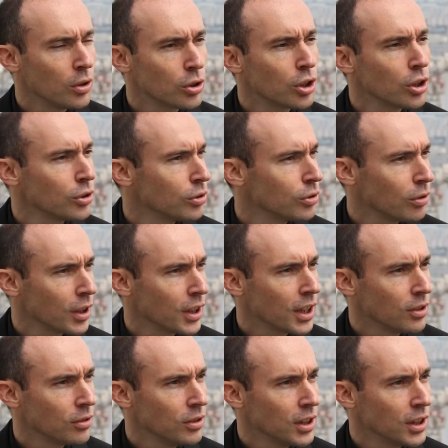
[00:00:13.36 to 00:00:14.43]
le code de droit
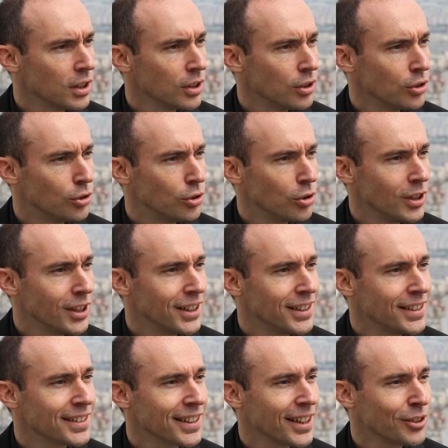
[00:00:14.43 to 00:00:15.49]
canonique de
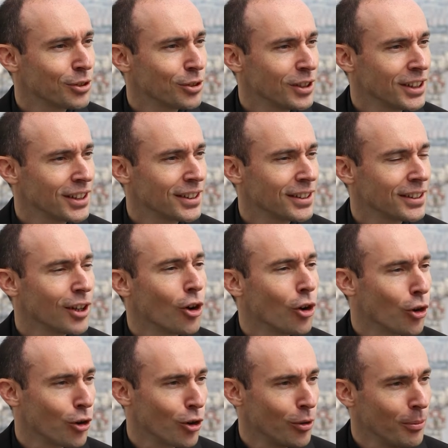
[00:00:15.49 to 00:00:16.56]
l'Église catholique
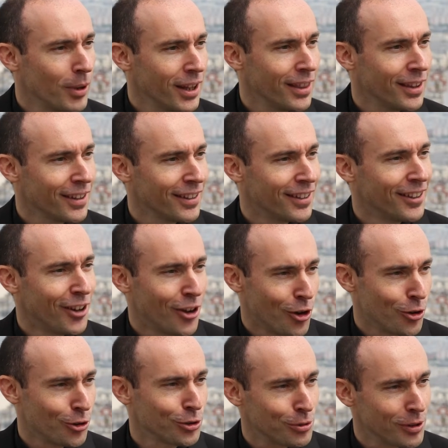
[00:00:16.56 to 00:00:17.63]
romaine
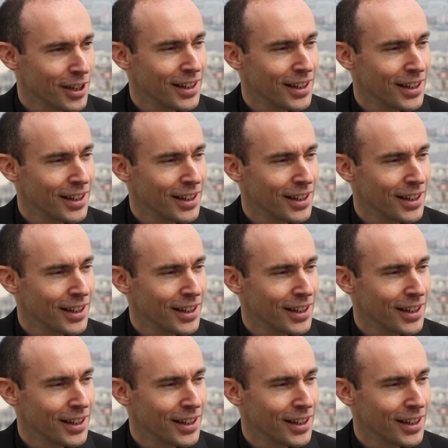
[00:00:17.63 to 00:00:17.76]
en droit